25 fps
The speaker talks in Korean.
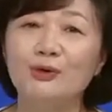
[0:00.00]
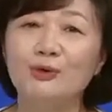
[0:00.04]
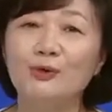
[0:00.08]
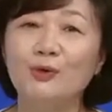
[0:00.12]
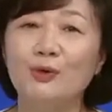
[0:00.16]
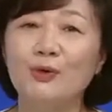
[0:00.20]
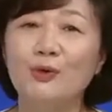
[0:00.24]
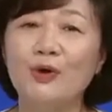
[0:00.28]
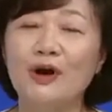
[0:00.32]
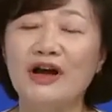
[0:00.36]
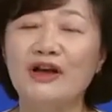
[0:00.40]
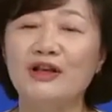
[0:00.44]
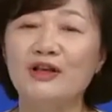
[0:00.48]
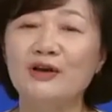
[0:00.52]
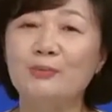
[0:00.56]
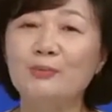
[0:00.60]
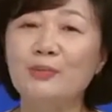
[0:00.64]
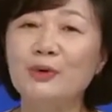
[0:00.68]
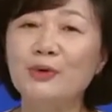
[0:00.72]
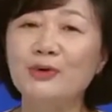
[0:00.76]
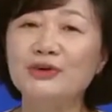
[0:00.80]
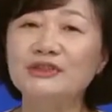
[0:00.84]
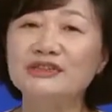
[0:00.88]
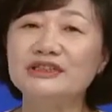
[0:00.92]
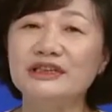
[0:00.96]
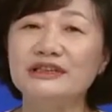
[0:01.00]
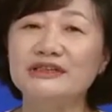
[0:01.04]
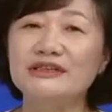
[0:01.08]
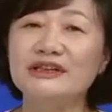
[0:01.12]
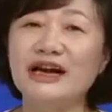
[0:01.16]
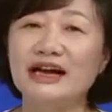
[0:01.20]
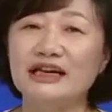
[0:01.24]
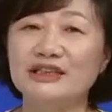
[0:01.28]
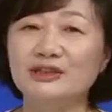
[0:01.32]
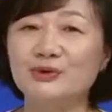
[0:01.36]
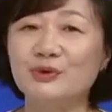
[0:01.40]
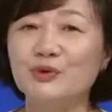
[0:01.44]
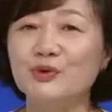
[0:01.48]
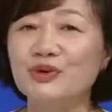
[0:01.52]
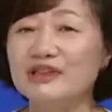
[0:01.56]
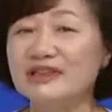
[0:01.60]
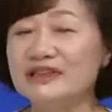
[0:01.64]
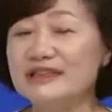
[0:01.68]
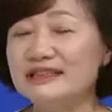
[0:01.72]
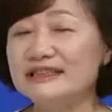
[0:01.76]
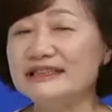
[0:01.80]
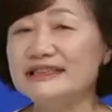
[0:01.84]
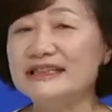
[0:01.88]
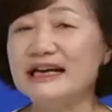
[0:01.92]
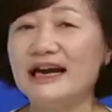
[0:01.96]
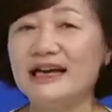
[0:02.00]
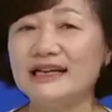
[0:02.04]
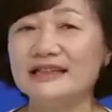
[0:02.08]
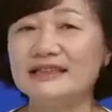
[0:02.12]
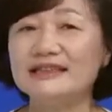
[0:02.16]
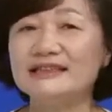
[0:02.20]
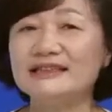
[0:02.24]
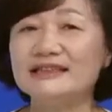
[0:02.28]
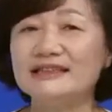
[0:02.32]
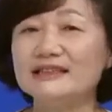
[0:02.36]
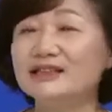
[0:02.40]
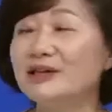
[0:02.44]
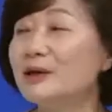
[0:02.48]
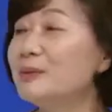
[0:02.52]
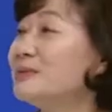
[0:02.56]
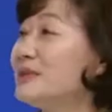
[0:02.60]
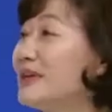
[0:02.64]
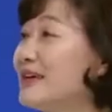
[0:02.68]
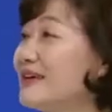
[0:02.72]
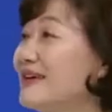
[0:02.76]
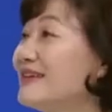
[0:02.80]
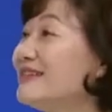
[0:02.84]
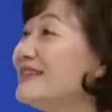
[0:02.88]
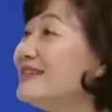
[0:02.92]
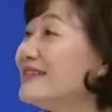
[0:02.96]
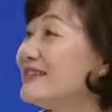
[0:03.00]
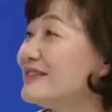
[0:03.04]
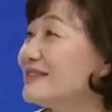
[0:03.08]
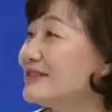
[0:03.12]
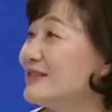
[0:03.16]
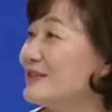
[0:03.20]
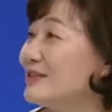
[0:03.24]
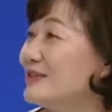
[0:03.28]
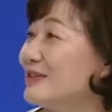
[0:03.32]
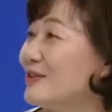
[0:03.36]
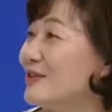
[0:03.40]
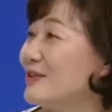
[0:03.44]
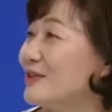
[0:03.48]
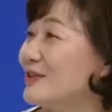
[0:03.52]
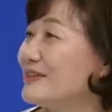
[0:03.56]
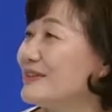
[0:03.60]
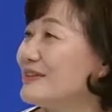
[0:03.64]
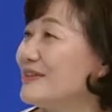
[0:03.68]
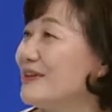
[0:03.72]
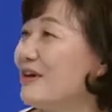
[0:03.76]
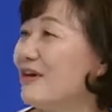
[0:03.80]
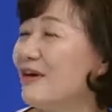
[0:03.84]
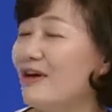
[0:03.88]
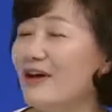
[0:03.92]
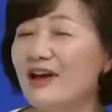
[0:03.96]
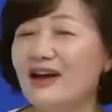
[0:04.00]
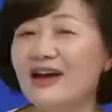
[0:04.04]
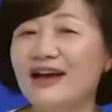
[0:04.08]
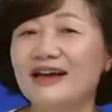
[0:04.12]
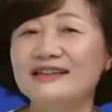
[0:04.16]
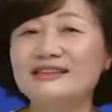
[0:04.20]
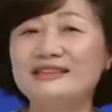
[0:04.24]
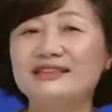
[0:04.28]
또 과연 병원체를 가지고 있는지 아닌지 검사를 해드리거든요. 그래서 네.